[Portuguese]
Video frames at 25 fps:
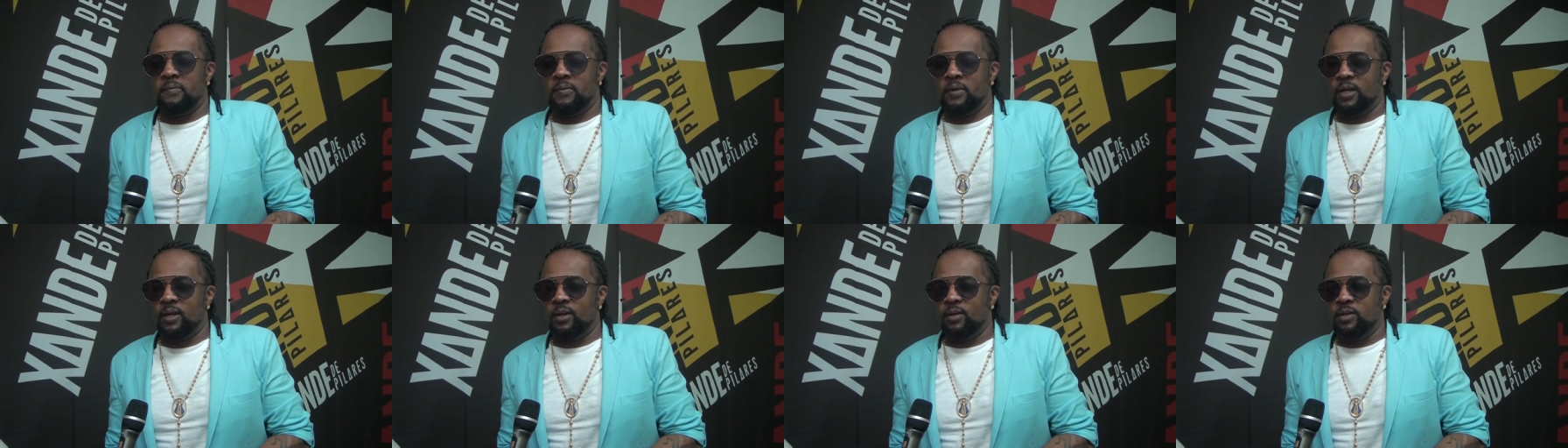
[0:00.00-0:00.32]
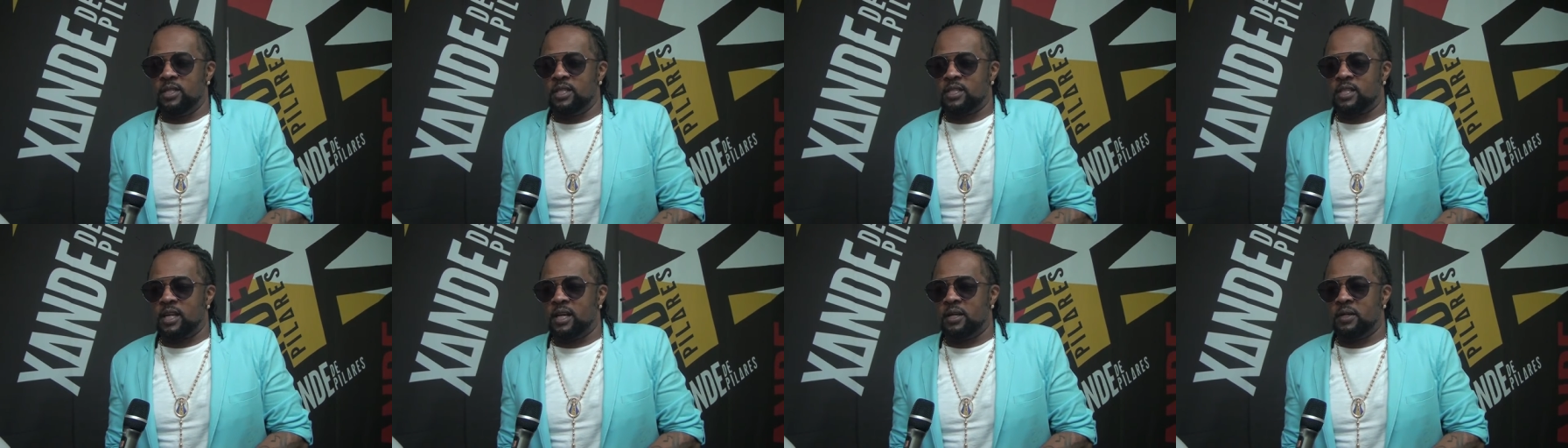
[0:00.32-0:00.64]

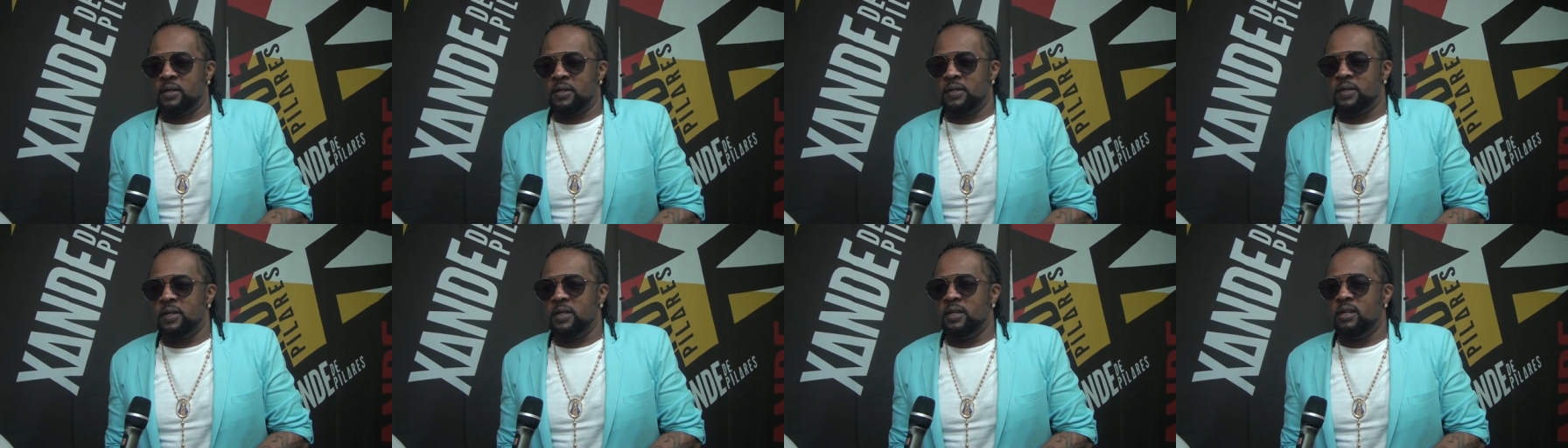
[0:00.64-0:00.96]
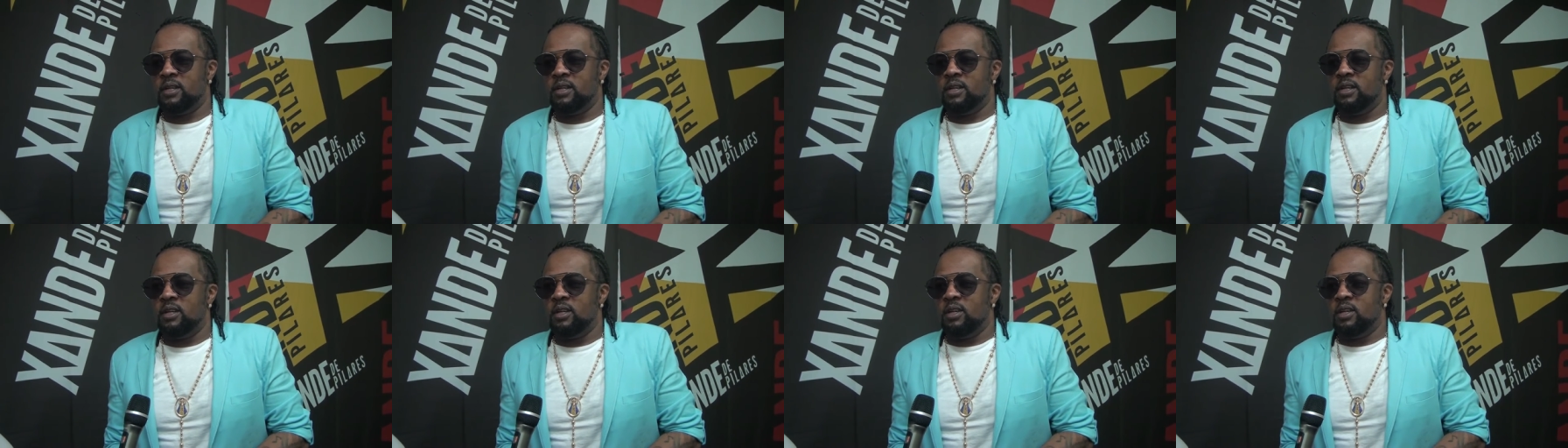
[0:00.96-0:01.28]
Heloísa,
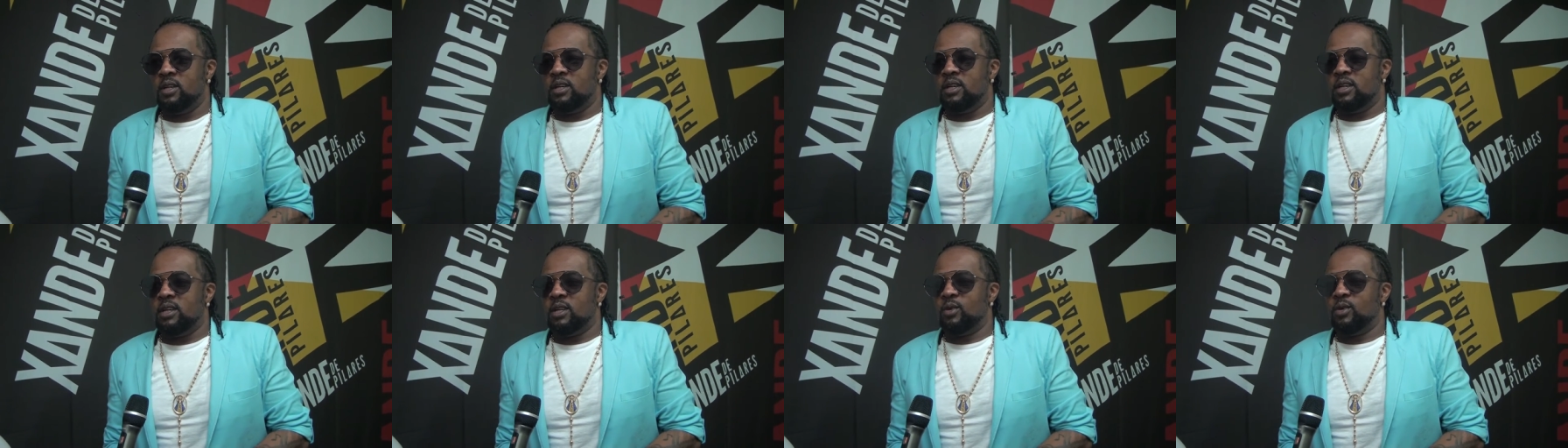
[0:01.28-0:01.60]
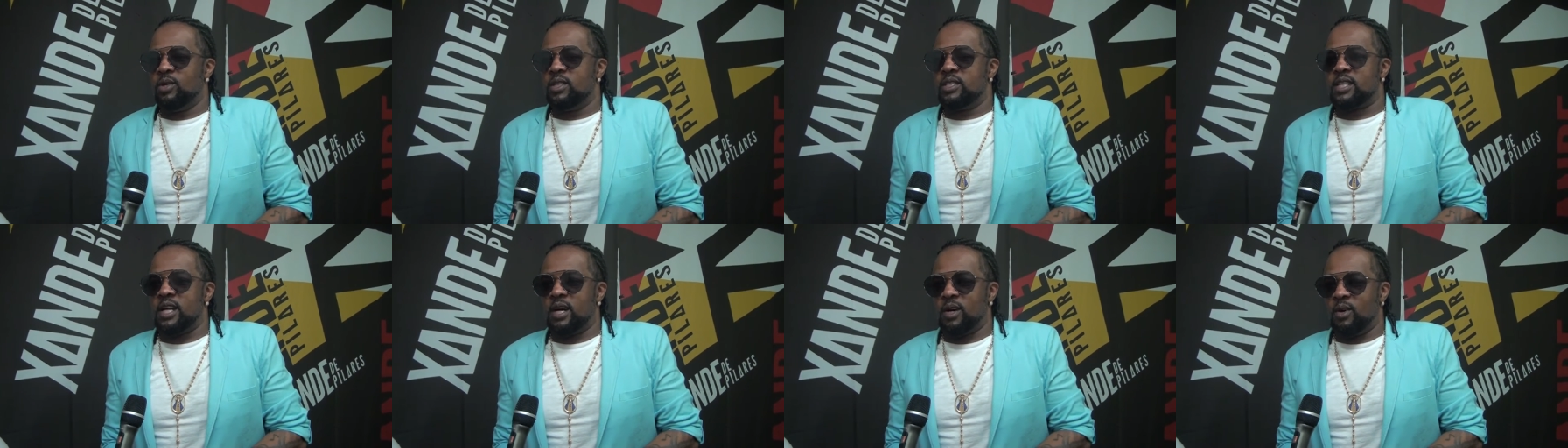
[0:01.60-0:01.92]

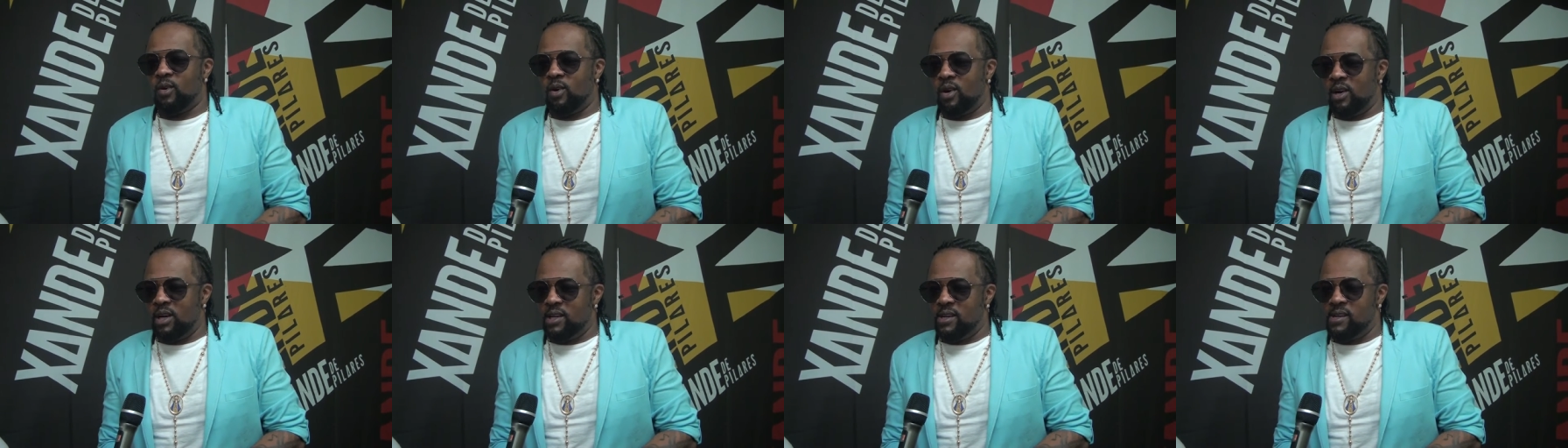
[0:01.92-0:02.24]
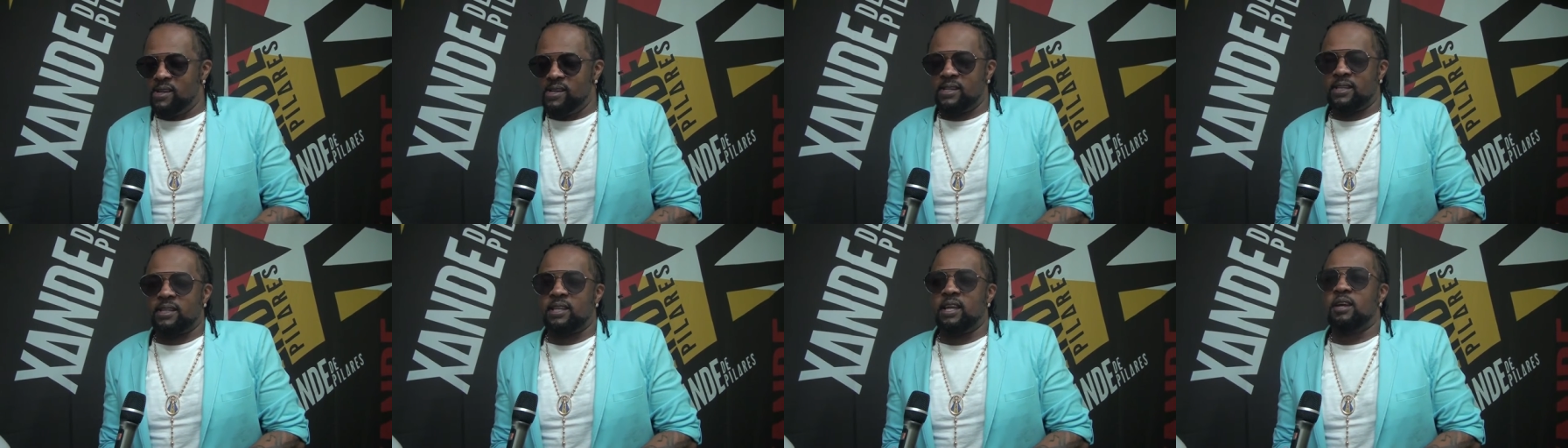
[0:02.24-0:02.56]
Heloísa
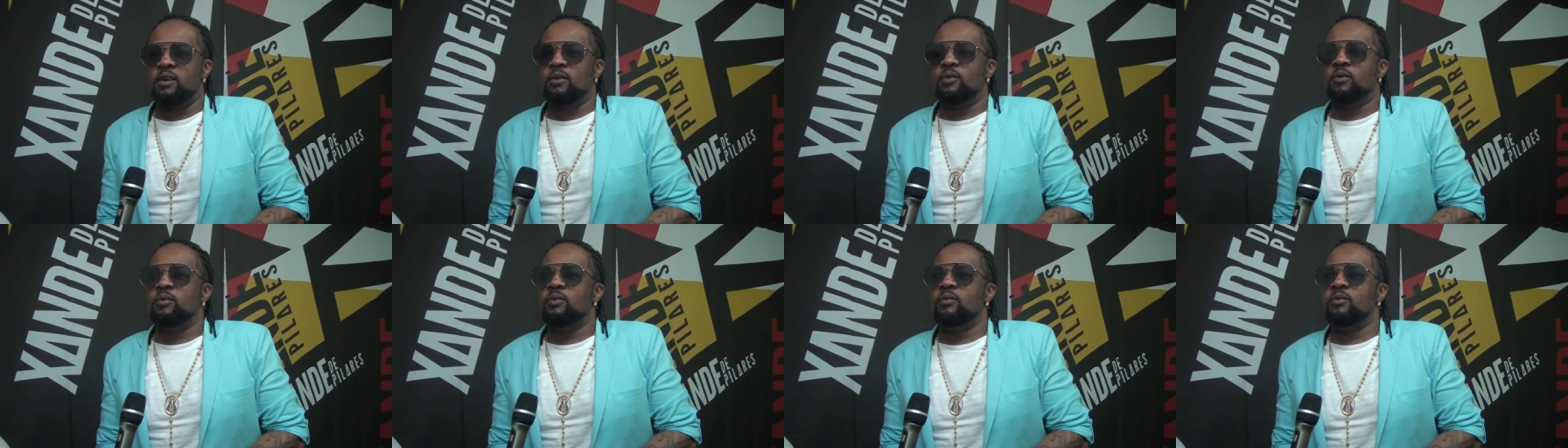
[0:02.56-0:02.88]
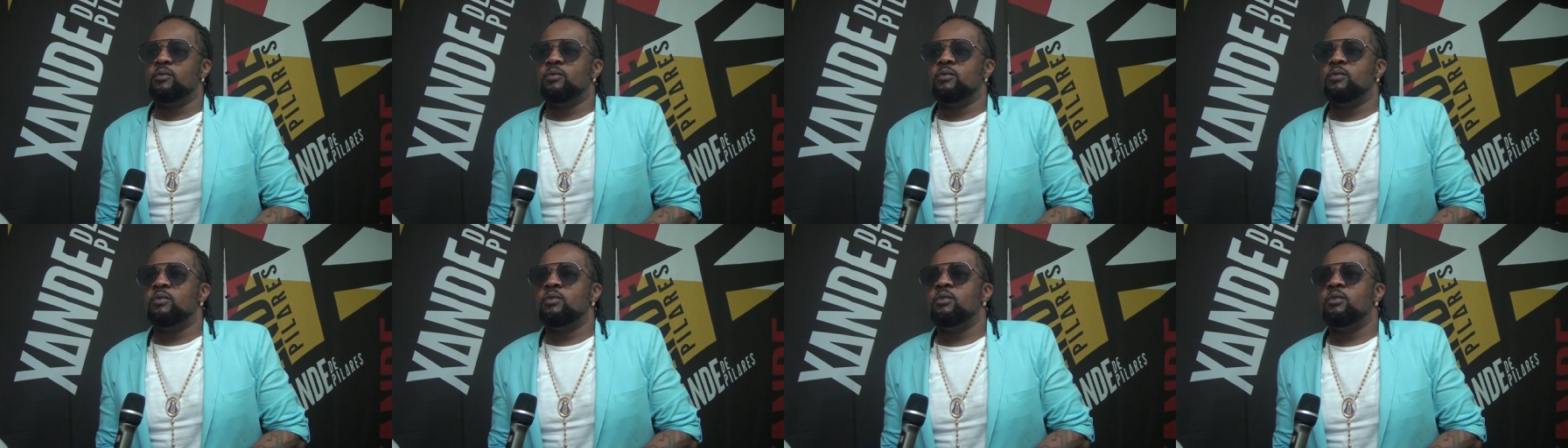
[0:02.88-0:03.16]
Roine, tem o